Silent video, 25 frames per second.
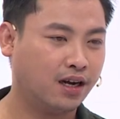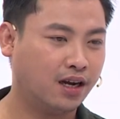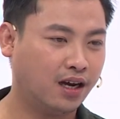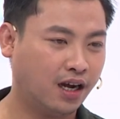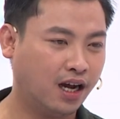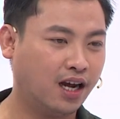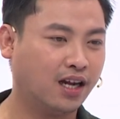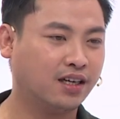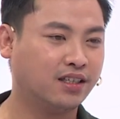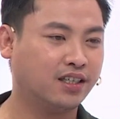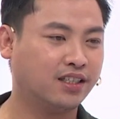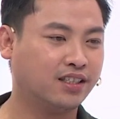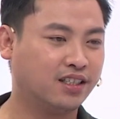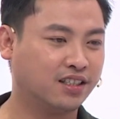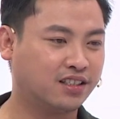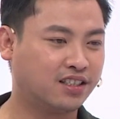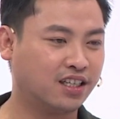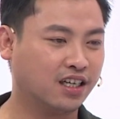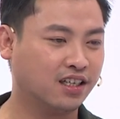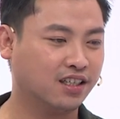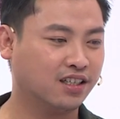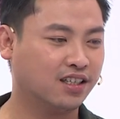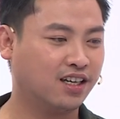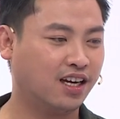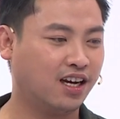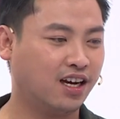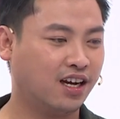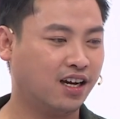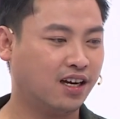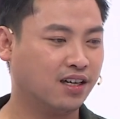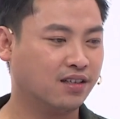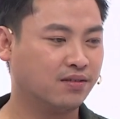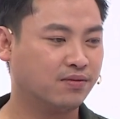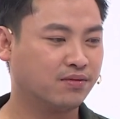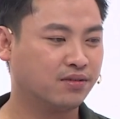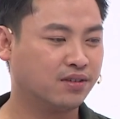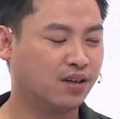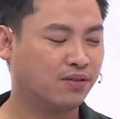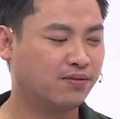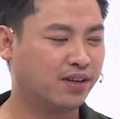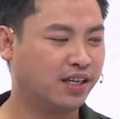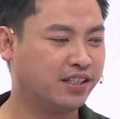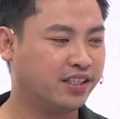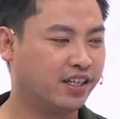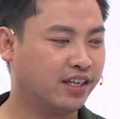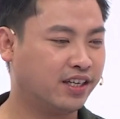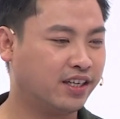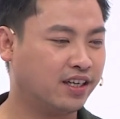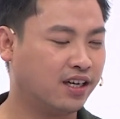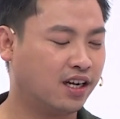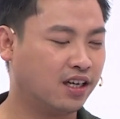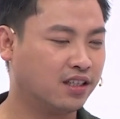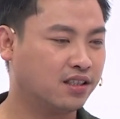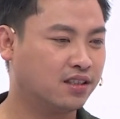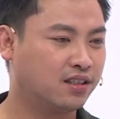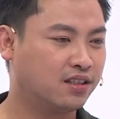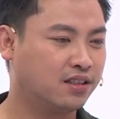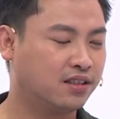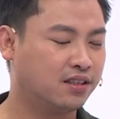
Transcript: À thì thực sự là nó không phải gì là